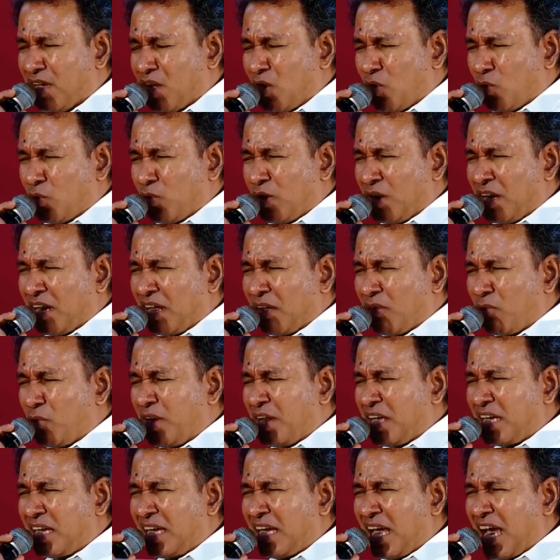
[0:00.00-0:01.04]
உன்னை
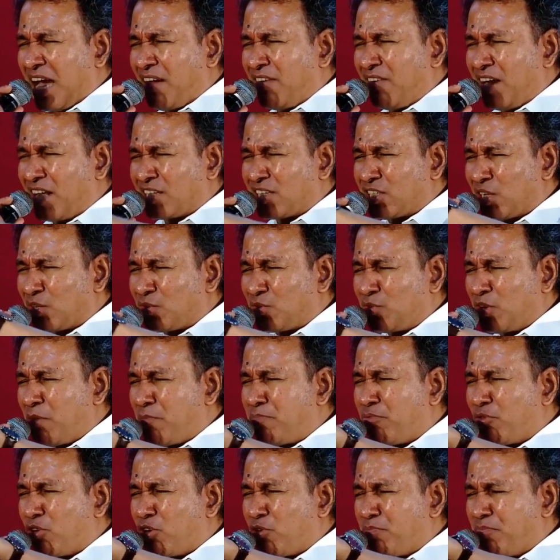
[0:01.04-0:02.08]
உன்னுடைய கேவலத்தை கூட
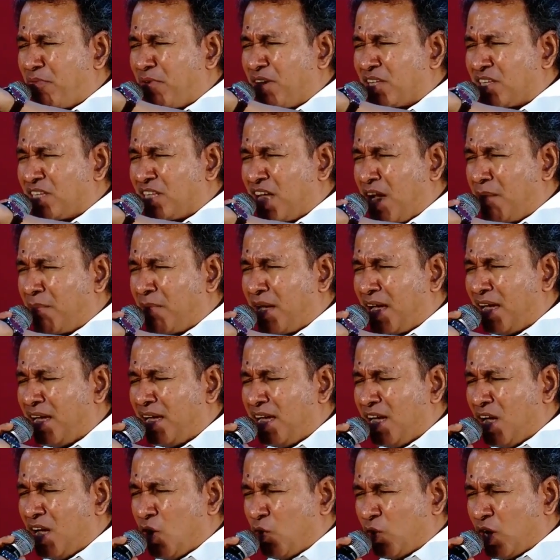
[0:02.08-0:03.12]
பொருட்படுத்தாம
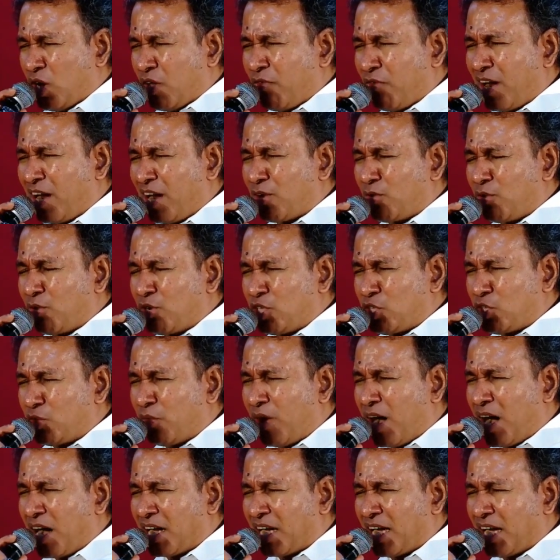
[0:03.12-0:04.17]
உன்னை விலை கொடுத்து
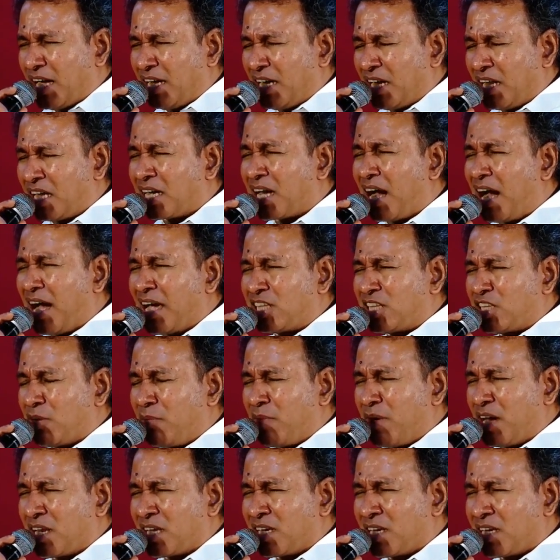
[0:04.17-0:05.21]
வாங்க இன்னைக்கு
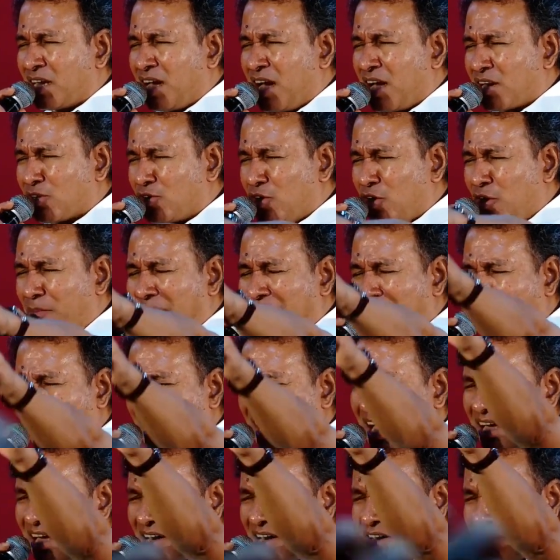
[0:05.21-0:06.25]
ஆயத்தமா இருக்கிறார்
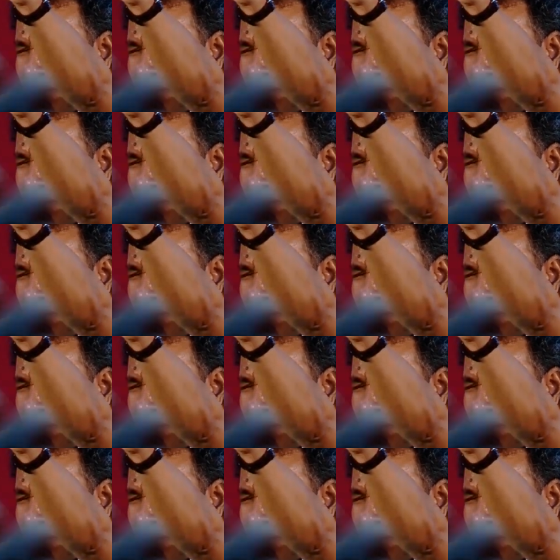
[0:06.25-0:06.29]
கோமேர்